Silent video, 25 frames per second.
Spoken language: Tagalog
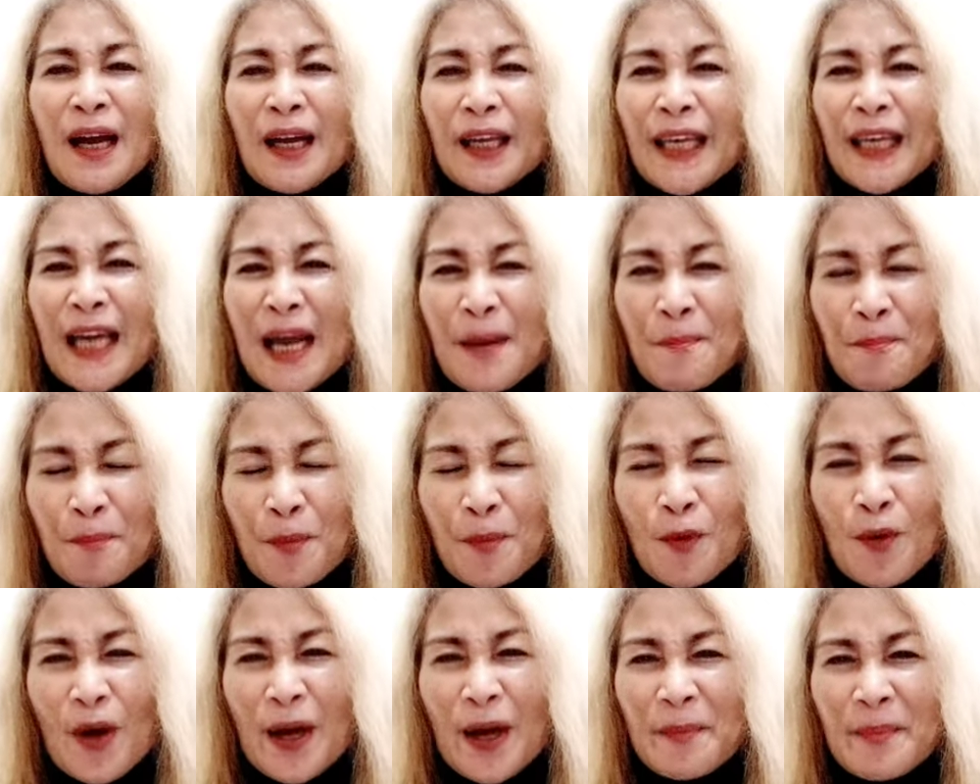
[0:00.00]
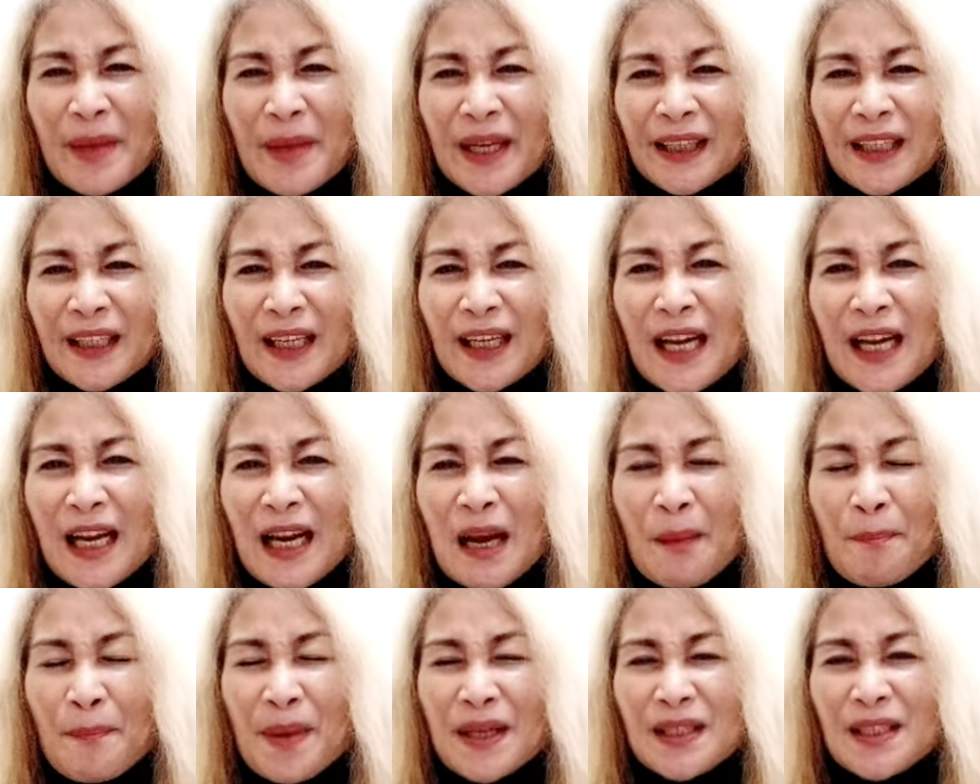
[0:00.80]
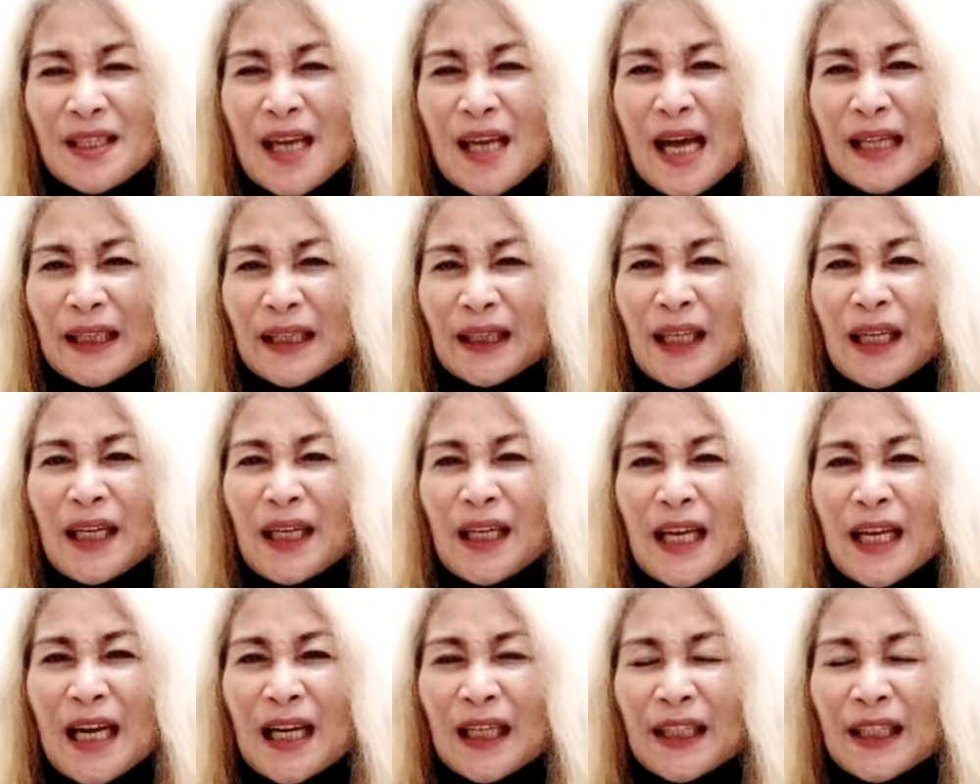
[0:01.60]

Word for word: yan po ay magdadala pa sa atin ng